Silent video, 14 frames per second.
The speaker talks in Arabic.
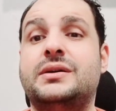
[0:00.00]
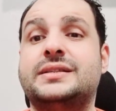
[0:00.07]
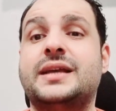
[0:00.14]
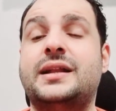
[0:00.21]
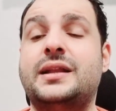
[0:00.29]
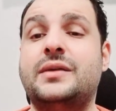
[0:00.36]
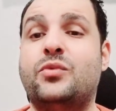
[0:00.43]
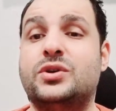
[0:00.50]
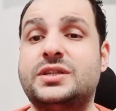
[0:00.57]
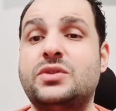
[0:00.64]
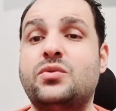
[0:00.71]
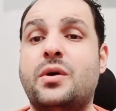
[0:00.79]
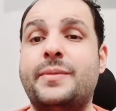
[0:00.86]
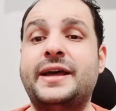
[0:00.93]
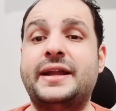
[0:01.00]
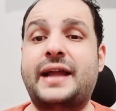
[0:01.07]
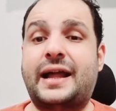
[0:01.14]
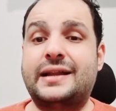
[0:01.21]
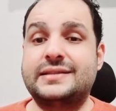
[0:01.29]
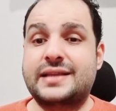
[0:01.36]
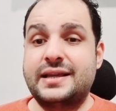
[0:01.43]
وسلم وزد وبارك
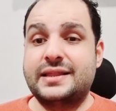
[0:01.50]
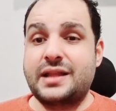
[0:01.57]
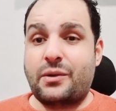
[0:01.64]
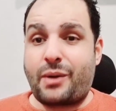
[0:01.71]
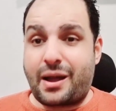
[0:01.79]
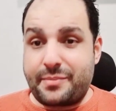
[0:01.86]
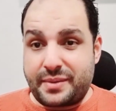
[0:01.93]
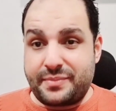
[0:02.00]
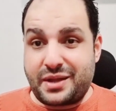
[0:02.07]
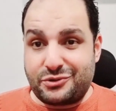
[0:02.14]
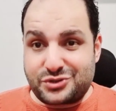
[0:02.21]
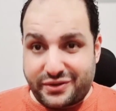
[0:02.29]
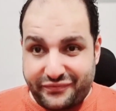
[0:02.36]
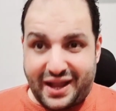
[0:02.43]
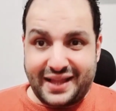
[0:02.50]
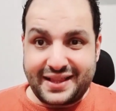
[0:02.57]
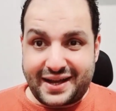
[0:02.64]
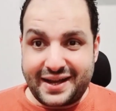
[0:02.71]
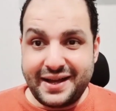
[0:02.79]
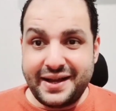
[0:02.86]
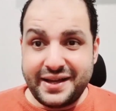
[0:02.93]
على سيدنا وحبيبنا
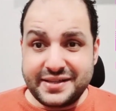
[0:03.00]
وشفيعنا